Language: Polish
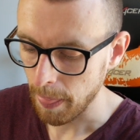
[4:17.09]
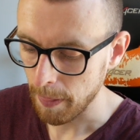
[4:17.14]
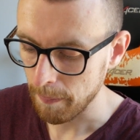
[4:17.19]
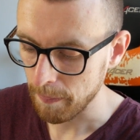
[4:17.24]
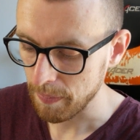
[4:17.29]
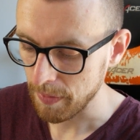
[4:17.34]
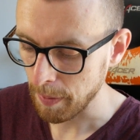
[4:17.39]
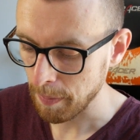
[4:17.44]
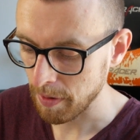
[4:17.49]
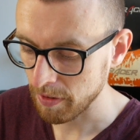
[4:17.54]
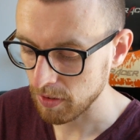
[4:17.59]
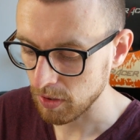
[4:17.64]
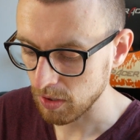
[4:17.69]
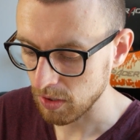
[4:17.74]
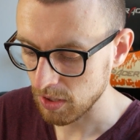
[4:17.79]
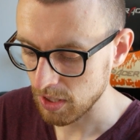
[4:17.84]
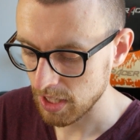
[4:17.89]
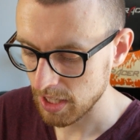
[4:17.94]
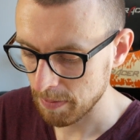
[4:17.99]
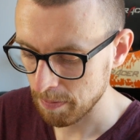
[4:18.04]
Mm, na pewno
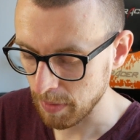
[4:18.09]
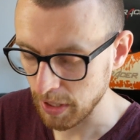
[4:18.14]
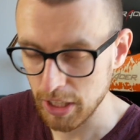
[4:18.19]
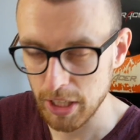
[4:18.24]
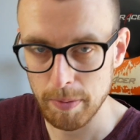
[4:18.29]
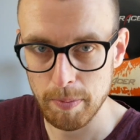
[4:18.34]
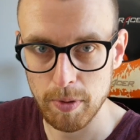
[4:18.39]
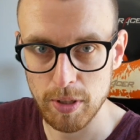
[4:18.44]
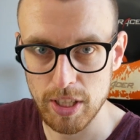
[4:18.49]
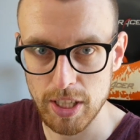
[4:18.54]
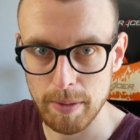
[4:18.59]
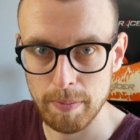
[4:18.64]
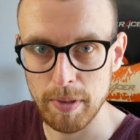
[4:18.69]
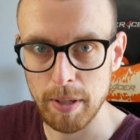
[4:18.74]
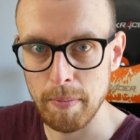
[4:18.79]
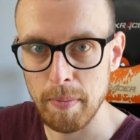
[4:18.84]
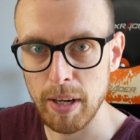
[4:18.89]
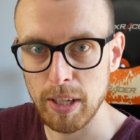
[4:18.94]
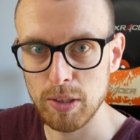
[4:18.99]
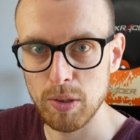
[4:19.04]
będzie
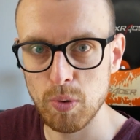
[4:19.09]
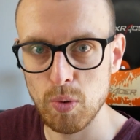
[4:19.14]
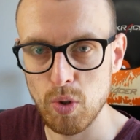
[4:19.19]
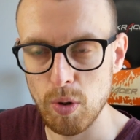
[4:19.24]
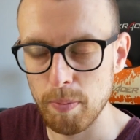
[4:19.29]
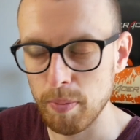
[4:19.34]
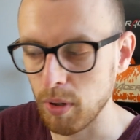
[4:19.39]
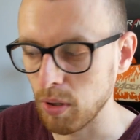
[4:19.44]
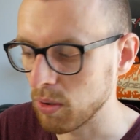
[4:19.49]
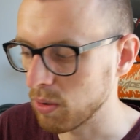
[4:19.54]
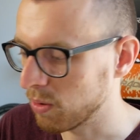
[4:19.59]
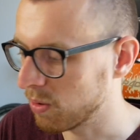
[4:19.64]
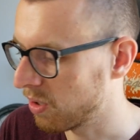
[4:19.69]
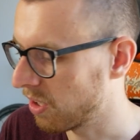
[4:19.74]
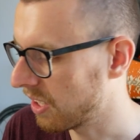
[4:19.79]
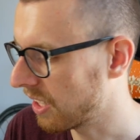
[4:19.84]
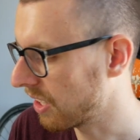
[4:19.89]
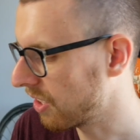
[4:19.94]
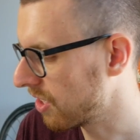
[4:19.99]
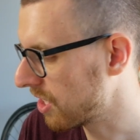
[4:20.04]
potrzebne bardzo dużo prądu
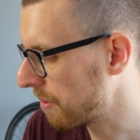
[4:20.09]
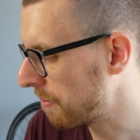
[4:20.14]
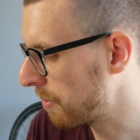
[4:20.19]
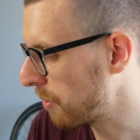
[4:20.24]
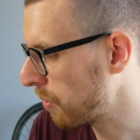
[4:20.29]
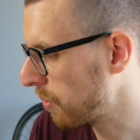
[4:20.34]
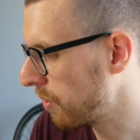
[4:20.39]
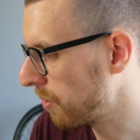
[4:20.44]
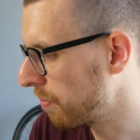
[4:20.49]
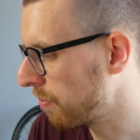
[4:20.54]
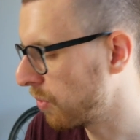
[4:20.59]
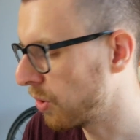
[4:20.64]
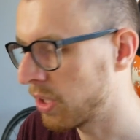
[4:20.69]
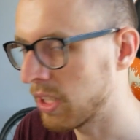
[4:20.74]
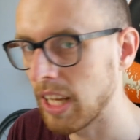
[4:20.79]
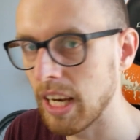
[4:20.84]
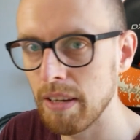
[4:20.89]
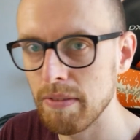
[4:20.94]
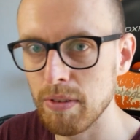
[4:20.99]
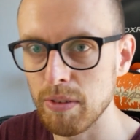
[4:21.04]
do tego, żeby mój
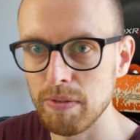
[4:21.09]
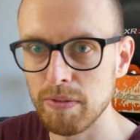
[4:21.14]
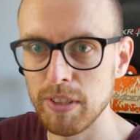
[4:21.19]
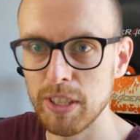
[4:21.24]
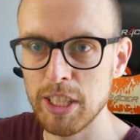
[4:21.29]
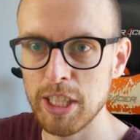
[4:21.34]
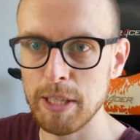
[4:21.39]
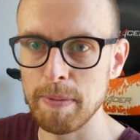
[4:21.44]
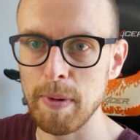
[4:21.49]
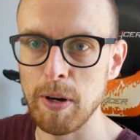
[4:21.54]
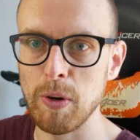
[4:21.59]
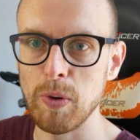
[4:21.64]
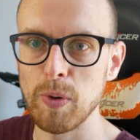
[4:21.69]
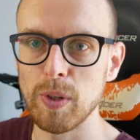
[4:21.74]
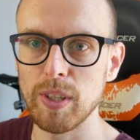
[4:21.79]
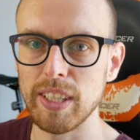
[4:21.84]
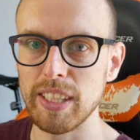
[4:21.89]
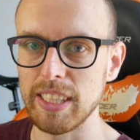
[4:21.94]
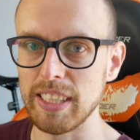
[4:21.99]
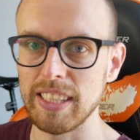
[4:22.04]
telefon wytrzymał
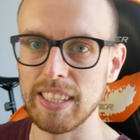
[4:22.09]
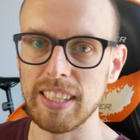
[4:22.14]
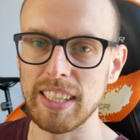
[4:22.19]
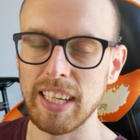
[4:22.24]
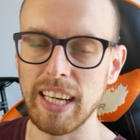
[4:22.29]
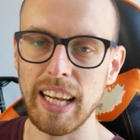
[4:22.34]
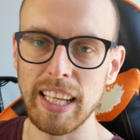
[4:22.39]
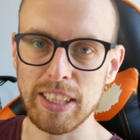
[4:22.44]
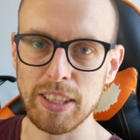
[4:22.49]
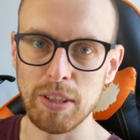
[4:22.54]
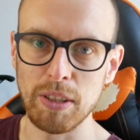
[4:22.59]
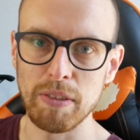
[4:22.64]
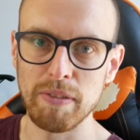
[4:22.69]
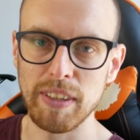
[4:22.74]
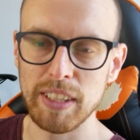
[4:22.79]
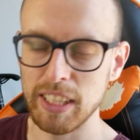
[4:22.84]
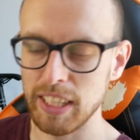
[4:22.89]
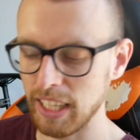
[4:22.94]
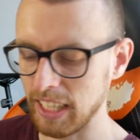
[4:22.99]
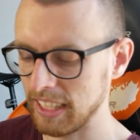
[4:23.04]
e,
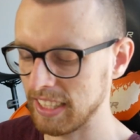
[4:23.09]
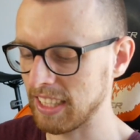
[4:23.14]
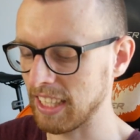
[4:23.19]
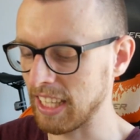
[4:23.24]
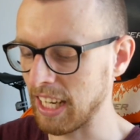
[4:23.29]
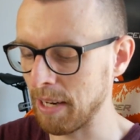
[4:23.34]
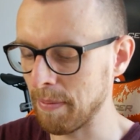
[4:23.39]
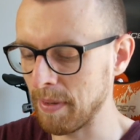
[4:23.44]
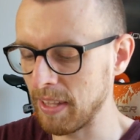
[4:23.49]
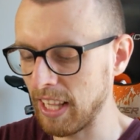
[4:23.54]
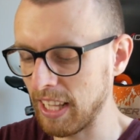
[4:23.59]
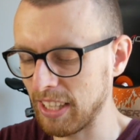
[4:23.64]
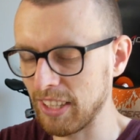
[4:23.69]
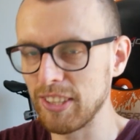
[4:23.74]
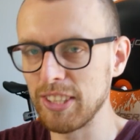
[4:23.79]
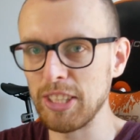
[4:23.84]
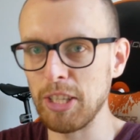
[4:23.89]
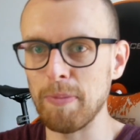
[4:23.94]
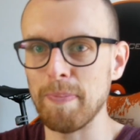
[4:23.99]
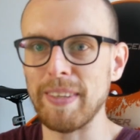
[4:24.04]
relacjonowanie na Instagramie,
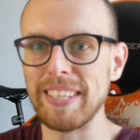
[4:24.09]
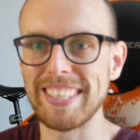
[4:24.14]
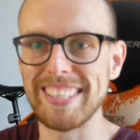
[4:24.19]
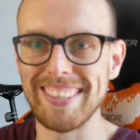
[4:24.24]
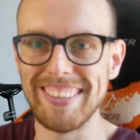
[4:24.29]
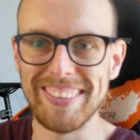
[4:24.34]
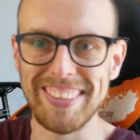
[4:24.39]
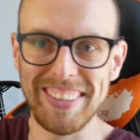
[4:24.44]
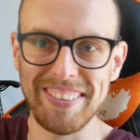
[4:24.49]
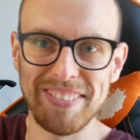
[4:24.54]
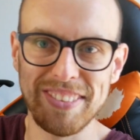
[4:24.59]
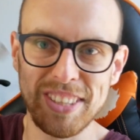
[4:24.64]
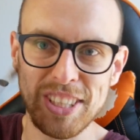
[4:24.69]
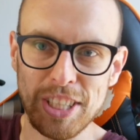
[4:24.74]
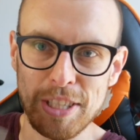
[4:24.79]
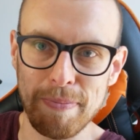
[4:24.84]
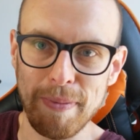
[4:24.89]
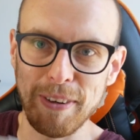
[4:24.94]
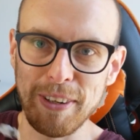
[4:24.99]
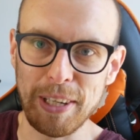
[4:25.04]
dlatego zaopatrzyłem się w
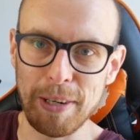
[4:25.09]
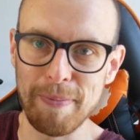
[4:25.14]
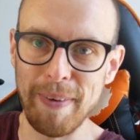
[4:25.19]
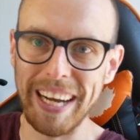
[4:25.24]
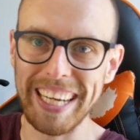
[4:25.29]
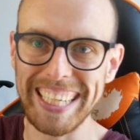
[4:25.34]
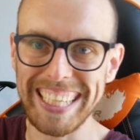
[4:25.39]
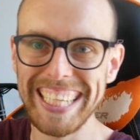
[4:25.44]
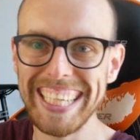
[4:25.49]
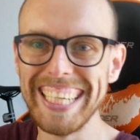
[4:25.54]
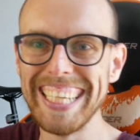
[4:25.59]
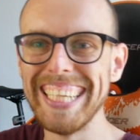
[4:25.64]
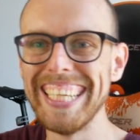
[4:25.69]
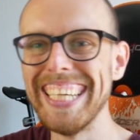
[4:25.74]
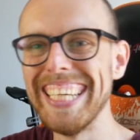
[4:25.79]
trzy powerbanki,